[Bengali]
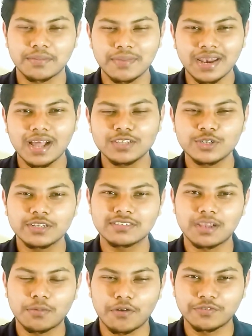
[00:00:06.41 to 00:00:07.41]
মিনহাজুল
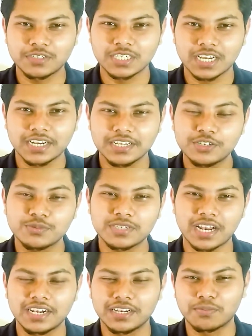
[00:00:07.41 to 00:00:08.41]
ইসলাম অফিসিয়াল ইউটিউব
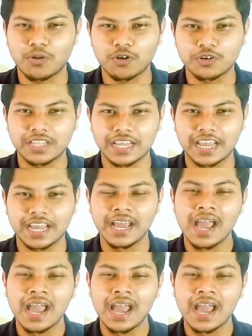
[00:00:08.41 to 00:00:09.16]
চ্যানেলটির পক্ষ থেকে